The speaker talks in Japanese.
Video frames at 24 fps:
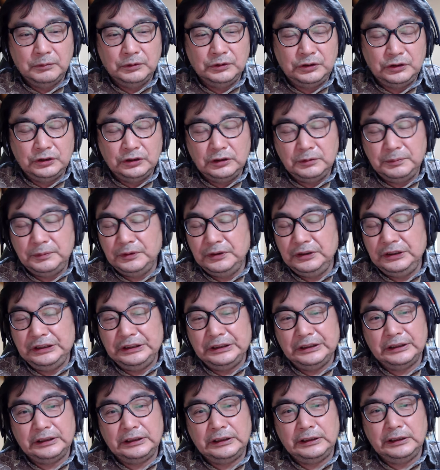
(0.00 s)
もう十分
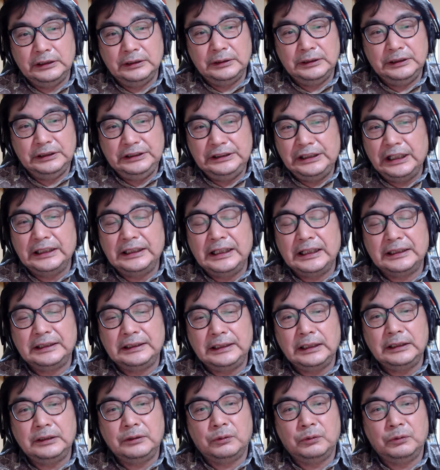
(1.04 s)
に嫌
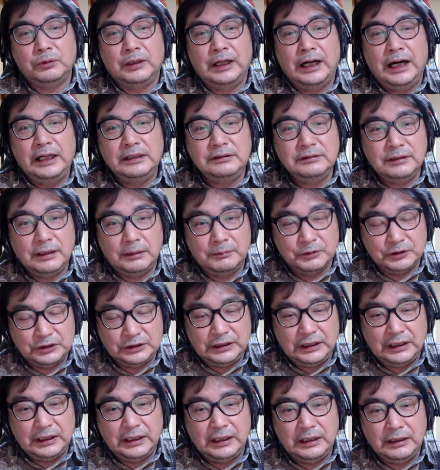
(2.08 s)
だったってことがあるかも
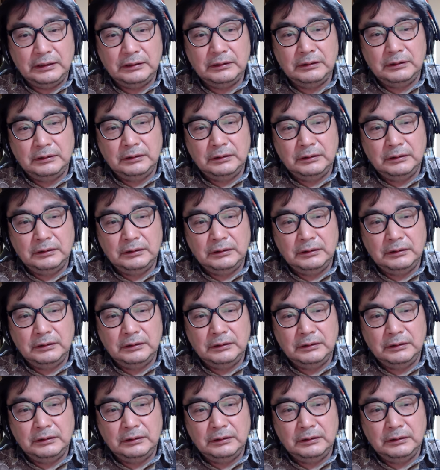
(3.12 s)
しれない。